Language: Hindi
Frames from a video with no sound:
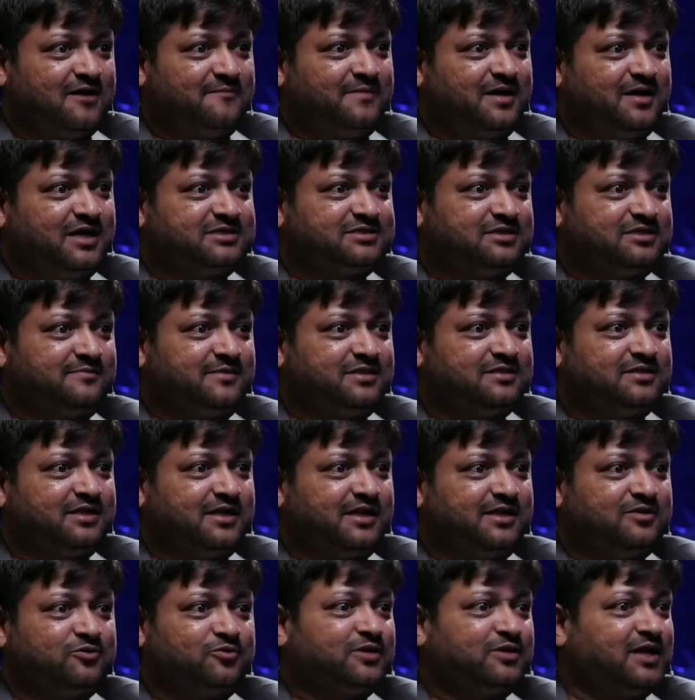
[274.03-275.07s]
अब मार्च का मंथ
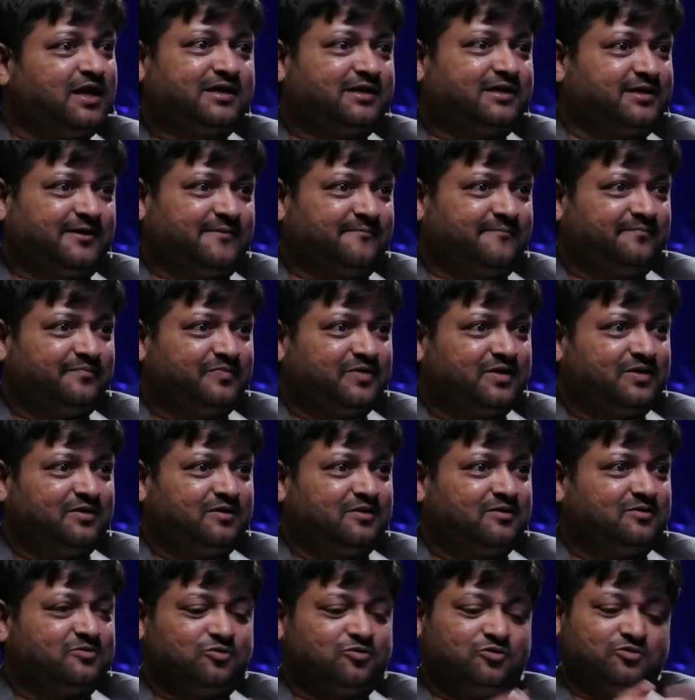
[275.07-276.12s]
आ गया तो क्या करें
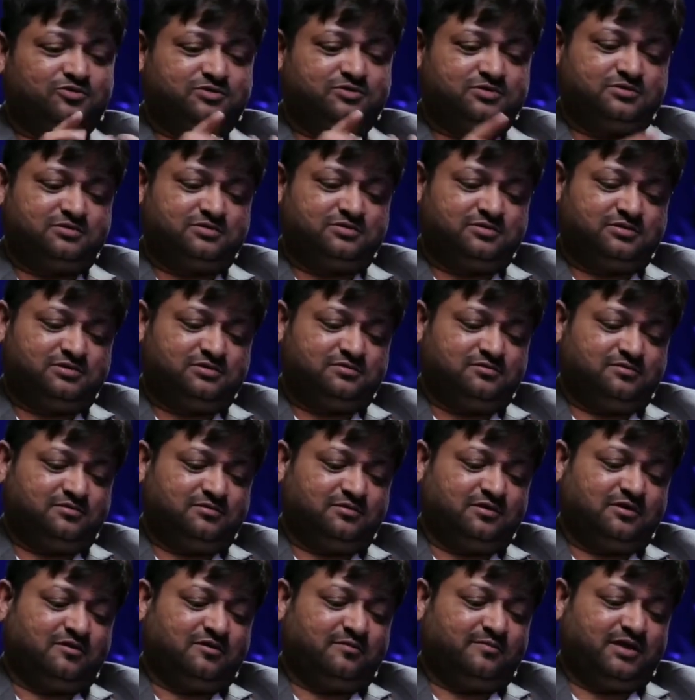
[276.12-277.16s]
हम्म। तो
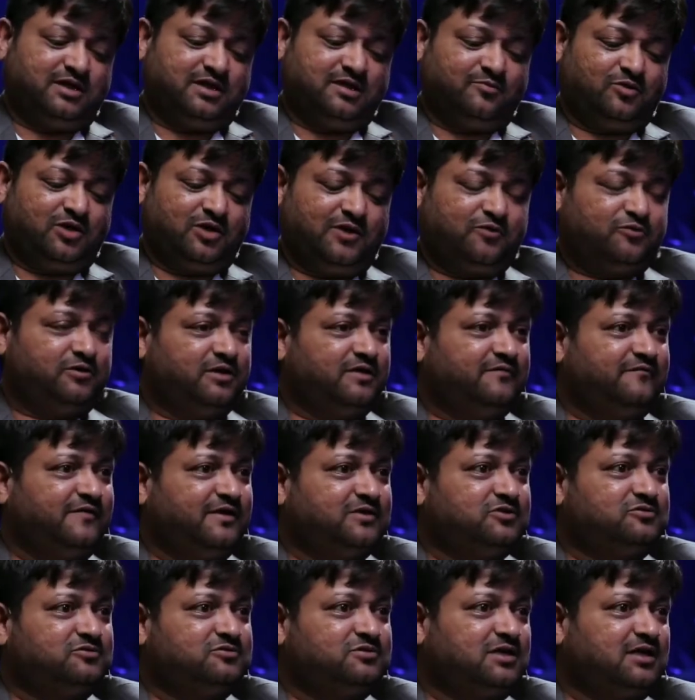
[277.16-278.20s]
गवर्नमेंट ने बोला ट्वेंटी
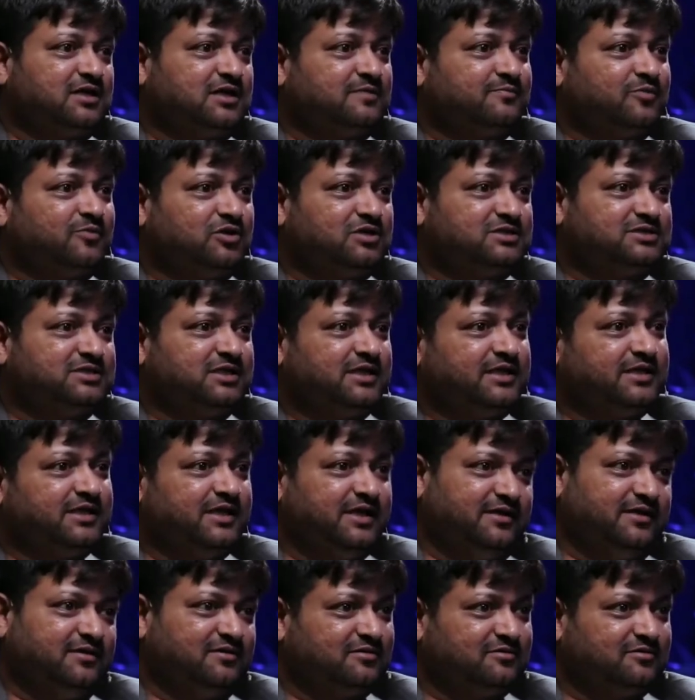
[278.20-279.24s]
फाइव थाउजेंड का अगर पॉलिसी
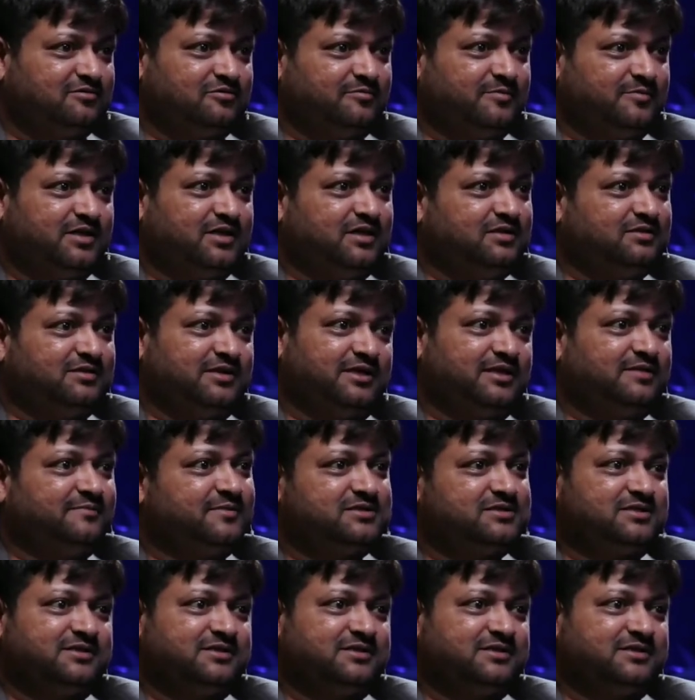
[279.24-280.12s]
लेंगे तो मेरा थर्टी